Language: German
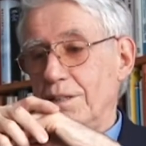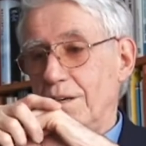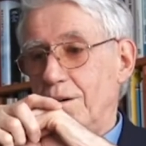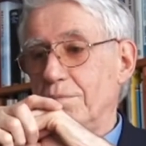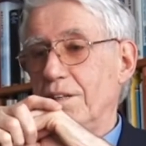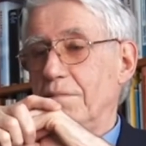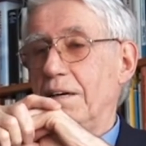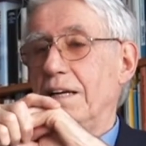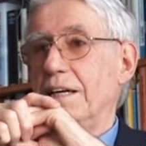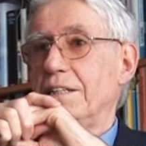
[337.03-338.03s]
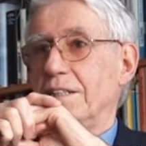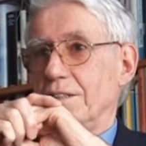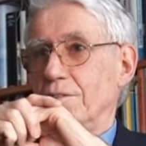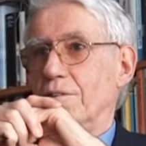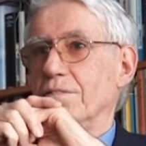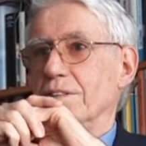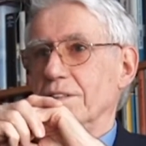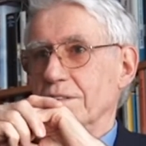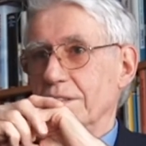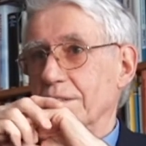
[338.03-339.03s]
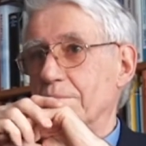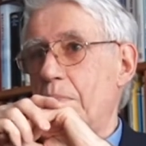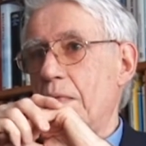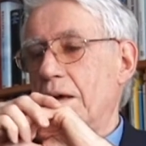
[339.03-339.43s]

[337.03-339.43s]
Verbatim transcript: glaubt ja immer leicht Katastrophentheorien.